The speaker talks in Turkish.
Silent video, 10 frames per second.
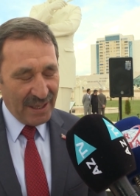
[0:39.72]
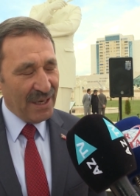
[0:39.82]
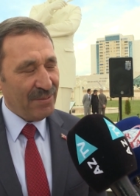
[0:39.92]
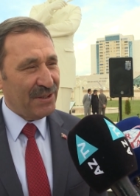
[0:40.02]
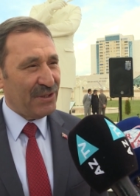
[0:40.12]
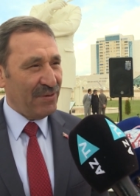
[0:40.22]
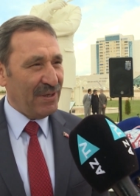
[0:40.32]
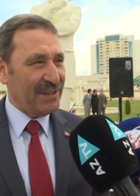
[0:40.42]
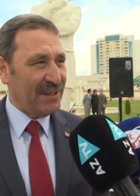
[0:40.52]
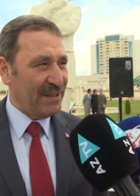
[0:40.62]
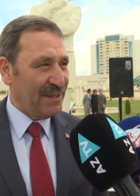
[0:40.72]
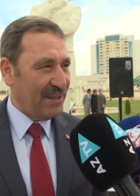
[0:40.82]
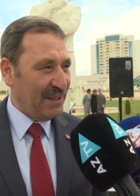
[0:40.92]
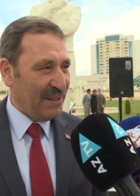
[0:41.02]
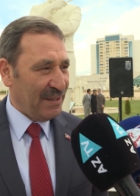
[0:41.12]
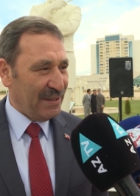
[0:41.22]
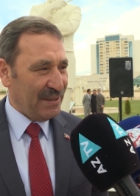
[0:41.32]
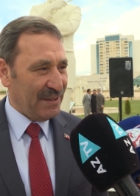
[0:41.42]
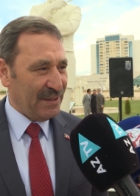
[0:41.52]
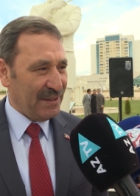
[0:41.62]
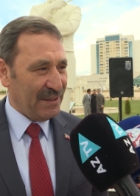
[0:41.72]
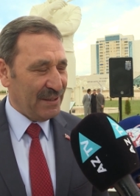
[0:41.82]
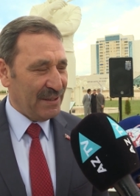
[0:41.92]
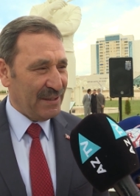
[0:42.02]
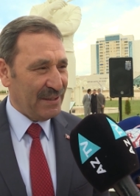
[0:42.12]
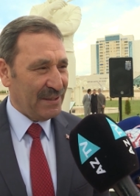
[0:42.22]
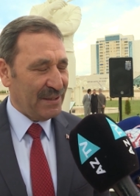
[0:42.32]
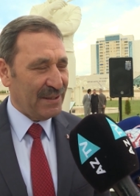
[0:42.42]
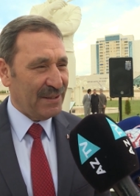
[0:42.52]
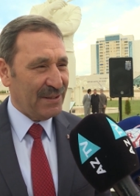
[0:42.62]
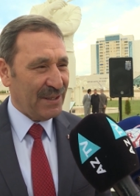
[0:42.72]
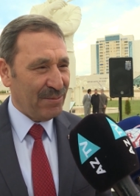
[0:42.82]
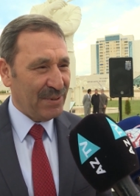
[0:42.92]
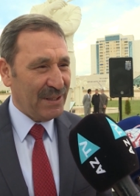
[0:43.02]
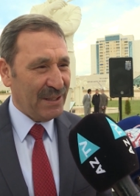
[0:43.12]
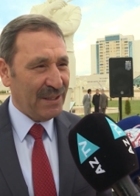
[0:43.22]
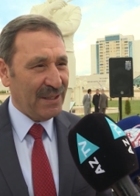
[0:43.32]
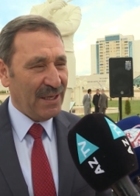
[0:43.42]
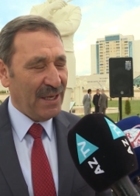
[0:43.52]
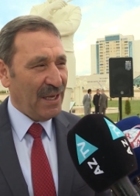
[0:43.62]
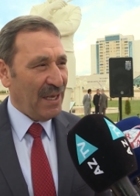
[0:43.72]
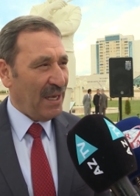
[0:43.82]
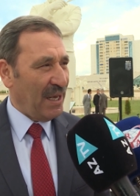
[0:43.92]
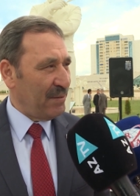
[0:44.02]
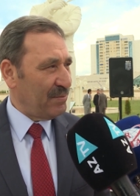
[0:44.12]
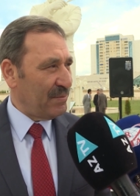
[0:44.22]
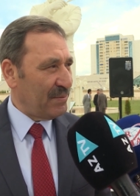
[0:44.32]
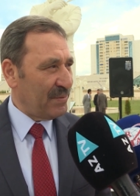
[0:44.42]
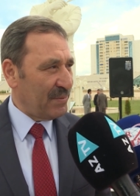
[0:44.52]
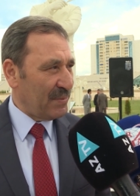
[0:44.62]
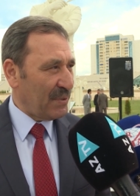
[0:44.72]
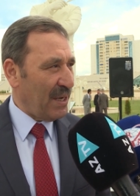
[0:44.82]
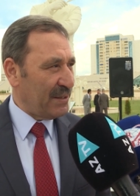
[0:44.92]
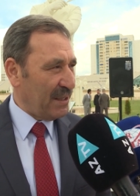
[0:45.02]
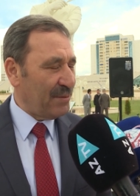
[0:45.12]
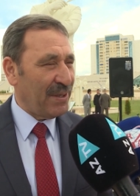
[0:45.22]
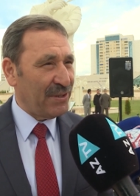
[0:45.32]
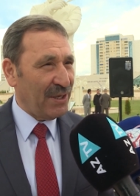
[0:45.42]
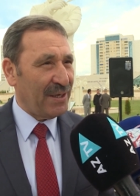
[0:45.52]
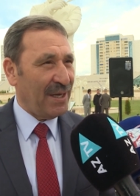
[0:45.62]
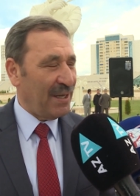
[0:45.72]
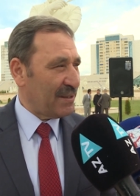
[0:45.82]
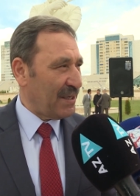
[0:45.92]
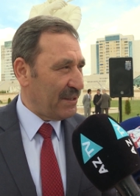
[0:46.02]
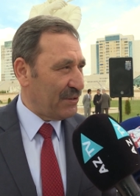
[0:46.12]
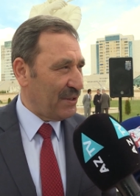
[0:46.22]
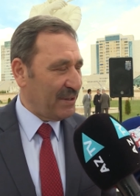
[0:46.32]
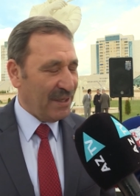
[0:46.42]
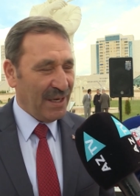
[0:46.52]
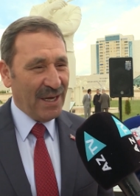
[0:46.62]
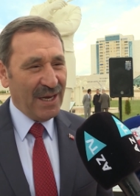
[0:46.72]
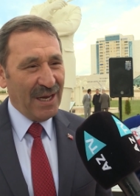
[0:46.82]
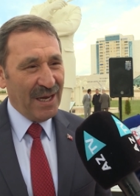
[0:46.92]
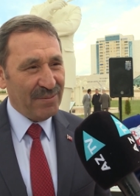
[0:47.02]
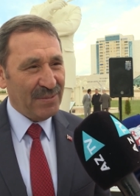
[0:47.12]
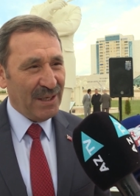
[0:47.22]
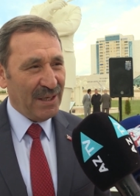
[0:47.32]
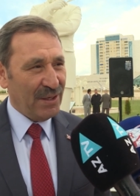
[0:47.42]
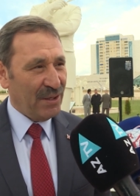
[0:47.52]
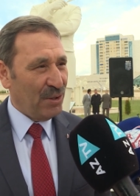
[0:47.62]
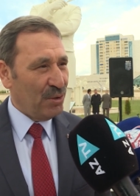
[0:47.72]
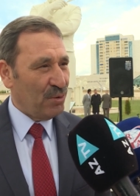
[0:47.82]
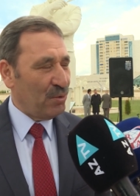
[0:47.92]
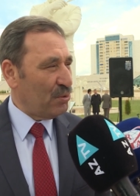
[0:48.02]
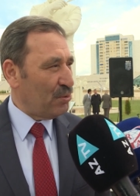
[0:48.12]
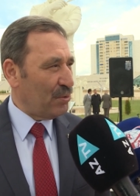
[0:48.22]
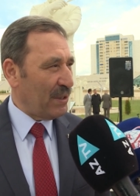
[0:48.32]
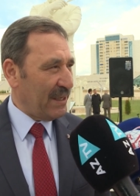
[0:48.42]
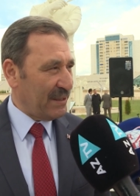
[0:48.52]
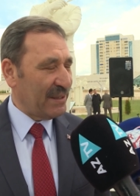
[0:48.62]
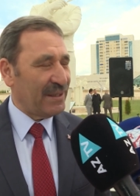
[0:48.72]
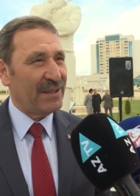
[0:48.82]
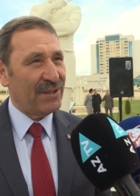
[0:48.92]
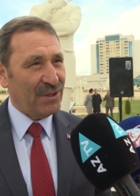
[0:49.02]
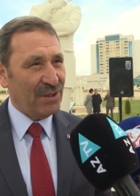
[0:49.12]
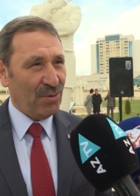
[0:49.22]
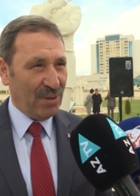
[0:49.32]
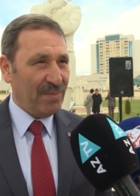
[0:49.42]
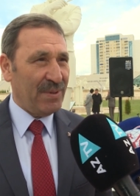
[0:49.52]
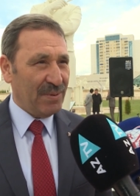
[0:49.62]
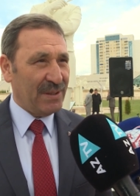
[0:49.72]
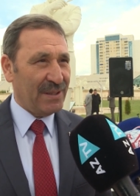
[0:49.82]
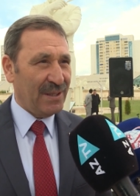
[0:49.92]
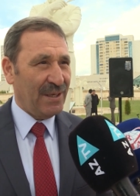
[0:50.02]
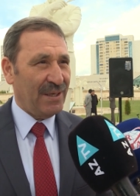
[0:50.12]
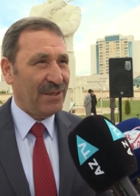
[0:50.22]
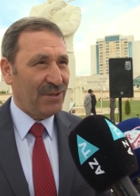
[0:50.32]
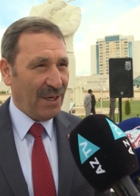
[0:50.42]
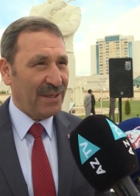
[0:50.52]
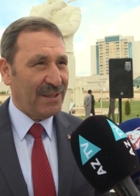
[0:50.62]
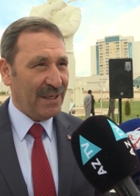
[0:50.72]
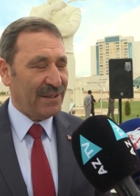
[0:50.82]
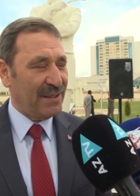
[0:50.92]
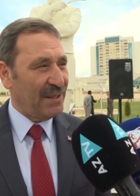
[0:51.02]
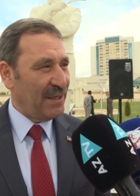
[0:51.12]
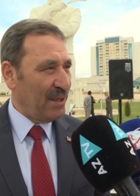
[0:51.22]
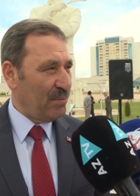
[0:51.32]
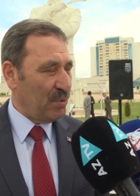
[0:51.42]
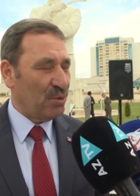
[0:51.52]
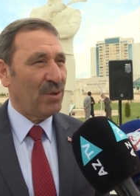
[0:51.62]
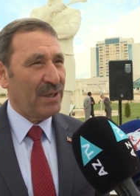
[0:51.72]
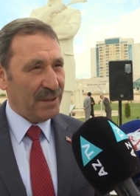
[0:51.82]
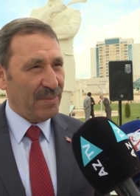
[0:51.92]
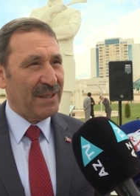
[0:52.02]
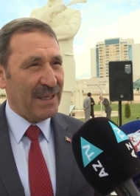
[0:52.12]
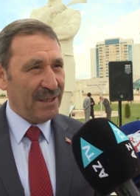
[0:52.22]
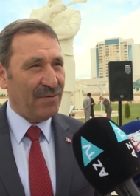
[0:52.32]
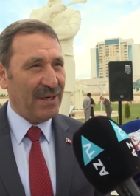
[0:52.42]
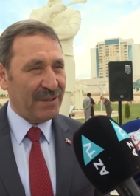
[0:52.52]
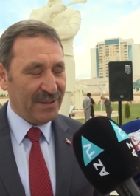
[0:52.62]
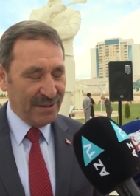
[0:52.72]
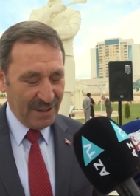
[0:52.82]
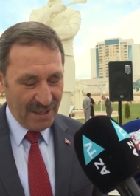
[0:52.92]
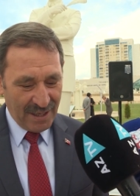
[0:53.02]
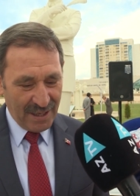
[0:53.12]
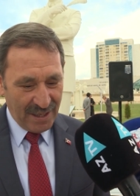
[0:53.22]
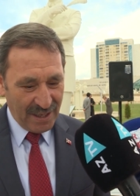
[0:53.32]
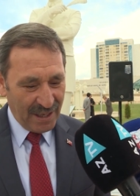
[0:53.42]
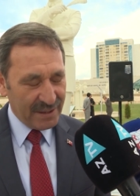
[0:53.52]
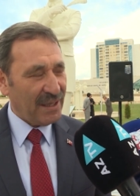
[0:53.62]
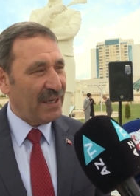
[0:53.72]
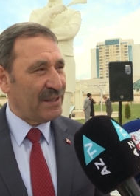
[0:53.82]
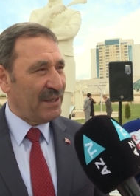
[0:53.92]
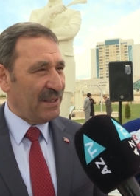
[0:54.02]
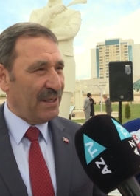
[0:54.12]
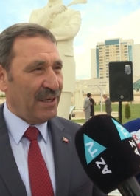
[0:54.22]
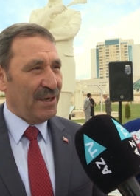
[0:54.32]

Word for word: Ahmet Cevat e, tabii ki hem Azerbaycan halkları için hem de Türk dünyası için önemli bir şahsiyet. Birçok hizmetleri vardır. Hatta ki